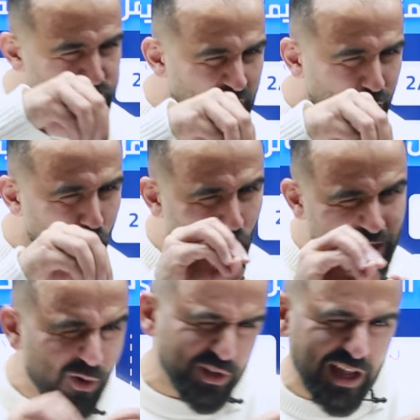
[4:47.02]
صار
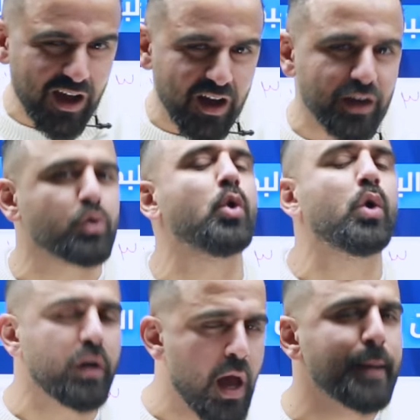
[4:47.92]
هون لو اتأخرت
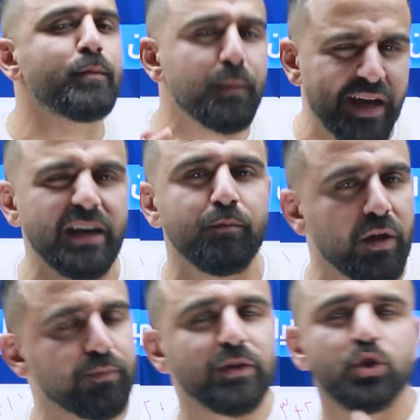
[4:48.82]
هون ممكن
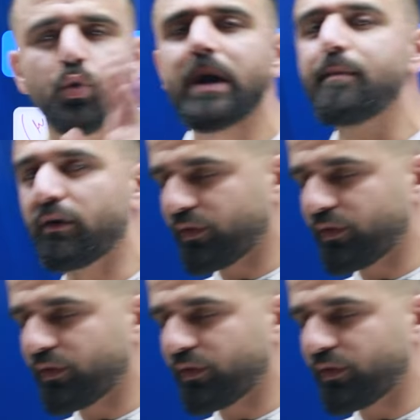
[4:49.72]
نمطمط شوي ما